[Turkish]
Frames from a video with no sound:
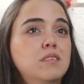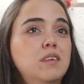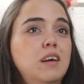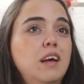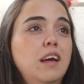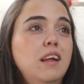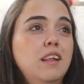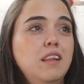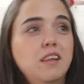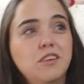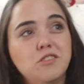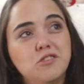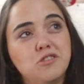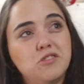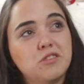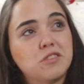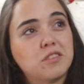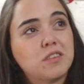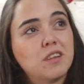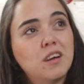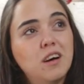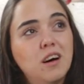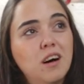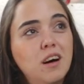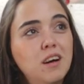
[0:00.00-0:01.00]
50
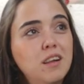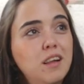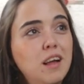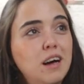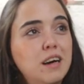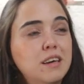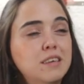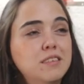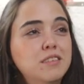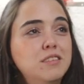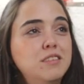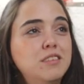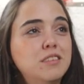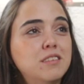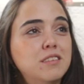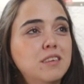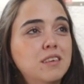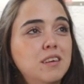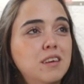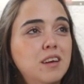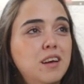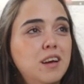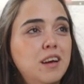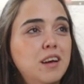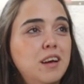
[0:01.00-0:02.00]
yaşında hala
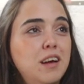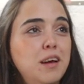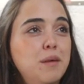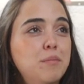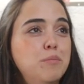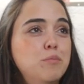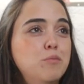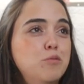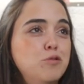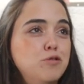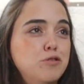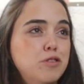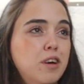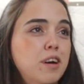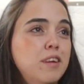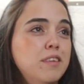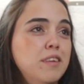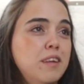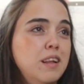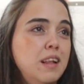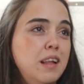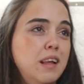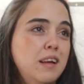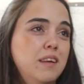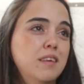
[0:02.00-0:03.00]
işte hep
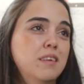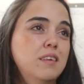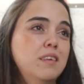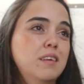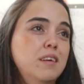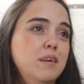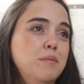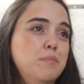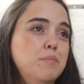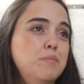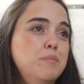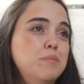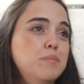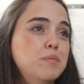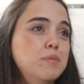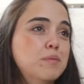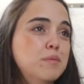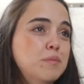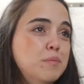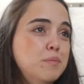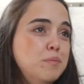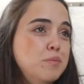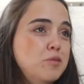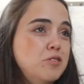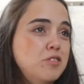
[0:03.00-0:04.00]
mücadele, hep
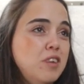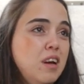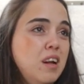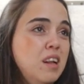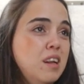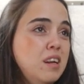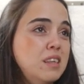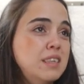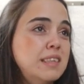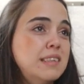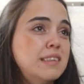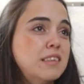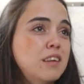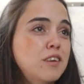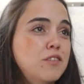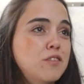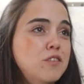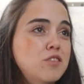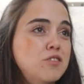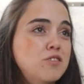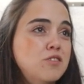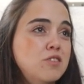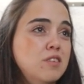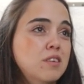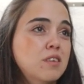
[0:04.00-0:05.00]
bir şeylerin
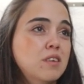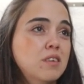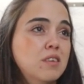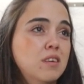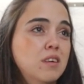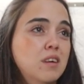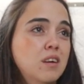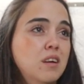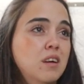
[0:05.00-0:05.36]
savaşı,